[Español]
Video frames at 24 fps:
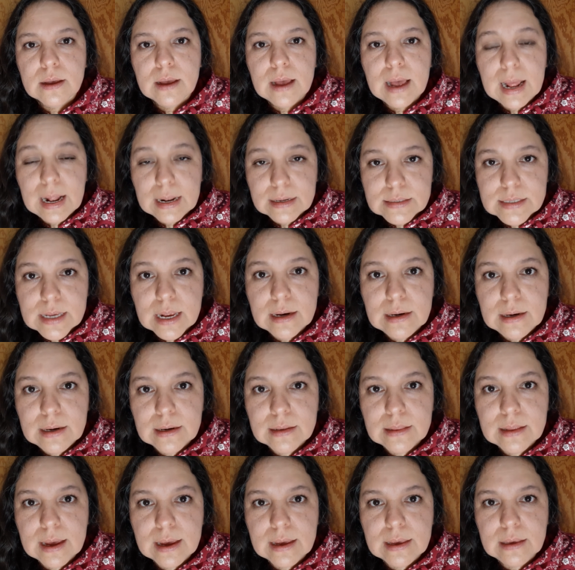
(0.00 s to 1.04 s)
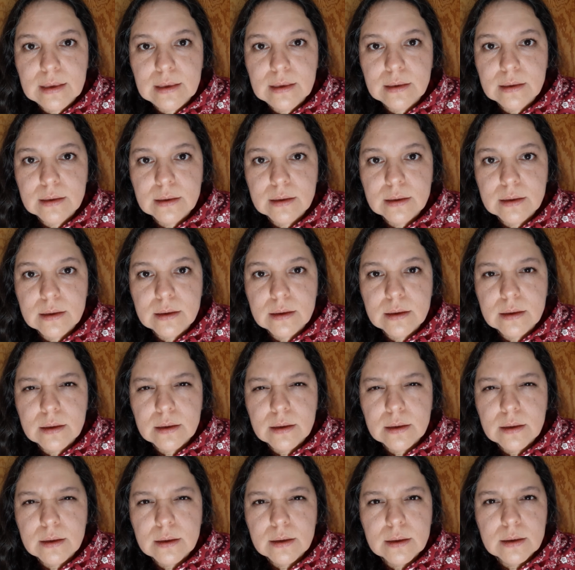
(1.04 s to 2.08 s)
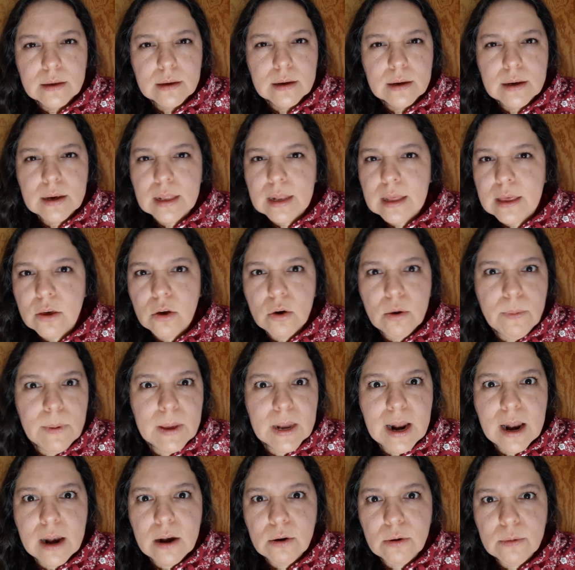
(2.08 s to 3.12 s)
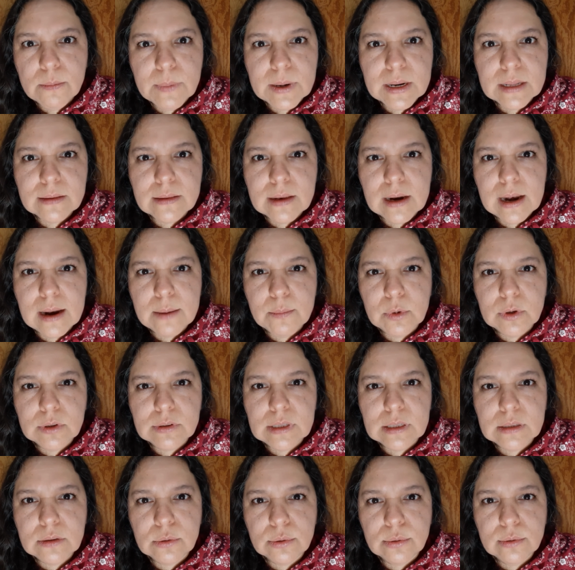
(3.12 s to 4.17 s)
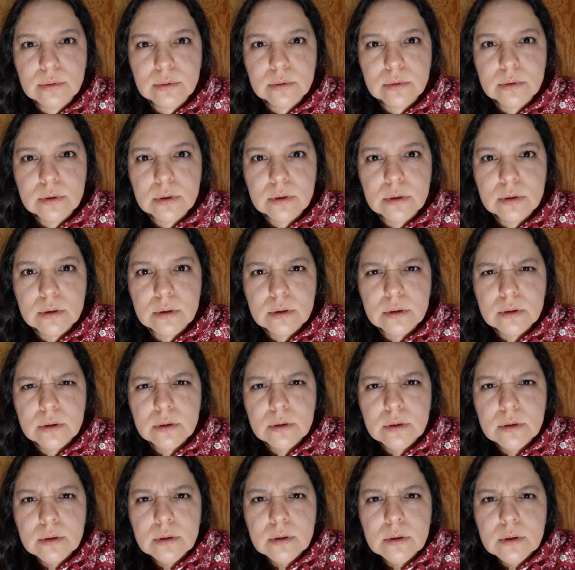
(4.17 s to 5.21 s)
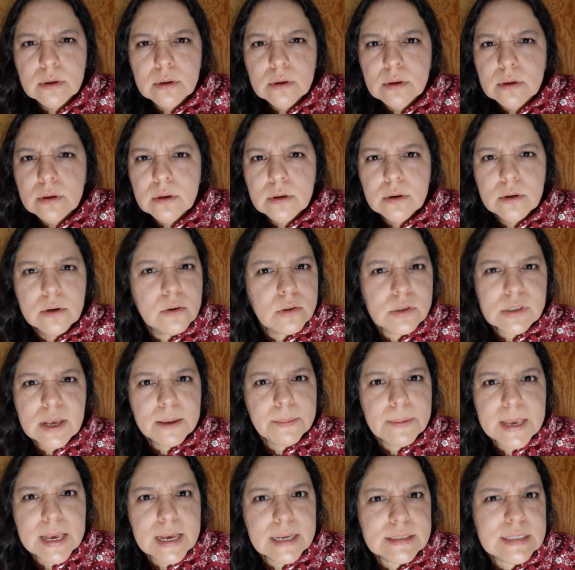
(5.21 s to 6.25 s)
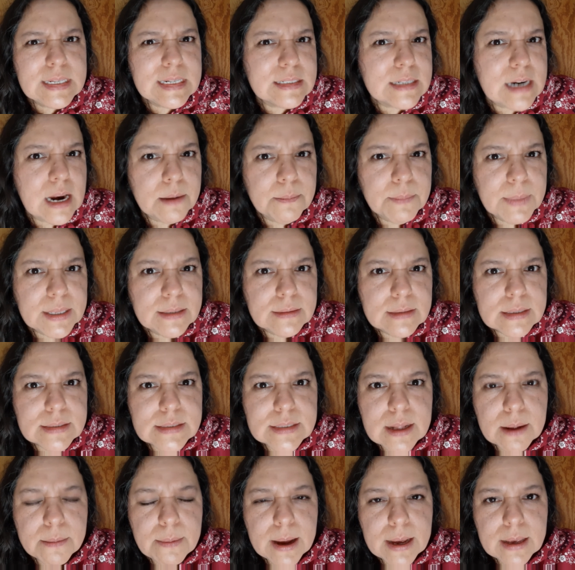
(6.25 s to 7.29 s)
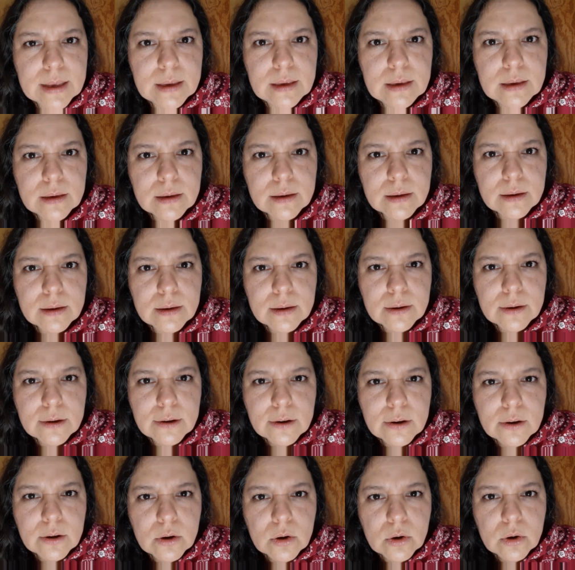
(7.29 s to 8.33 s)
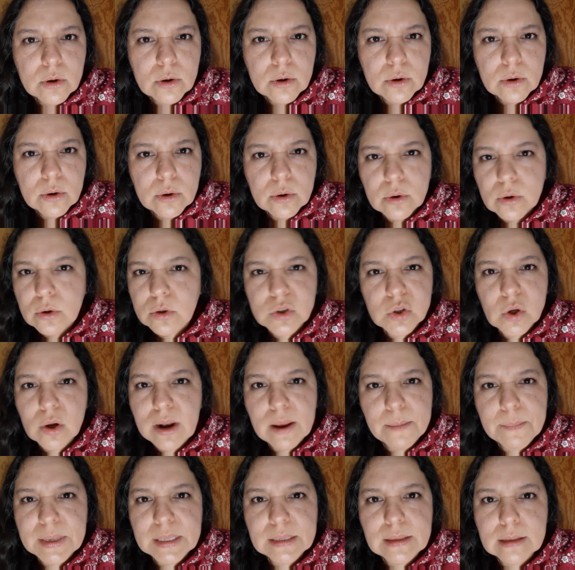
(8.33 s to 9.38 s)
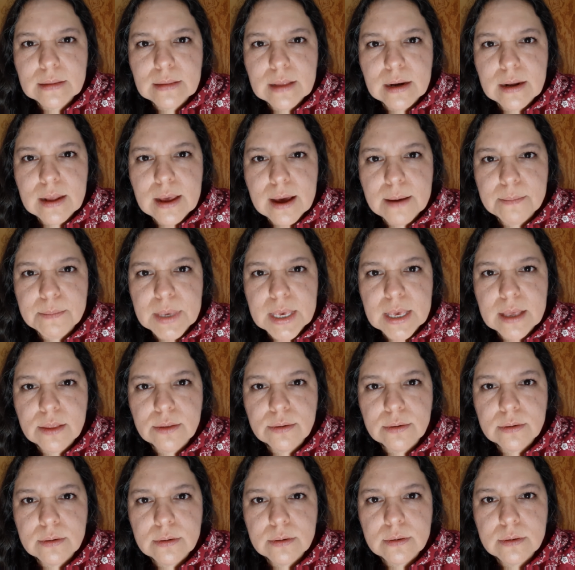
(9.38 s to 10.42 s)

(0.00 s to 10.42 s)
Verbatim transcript: Al salir de ahí, creyó ver al hombre entre la multitud. No sabía si realmente estaba ahí o solamente tenía miedo.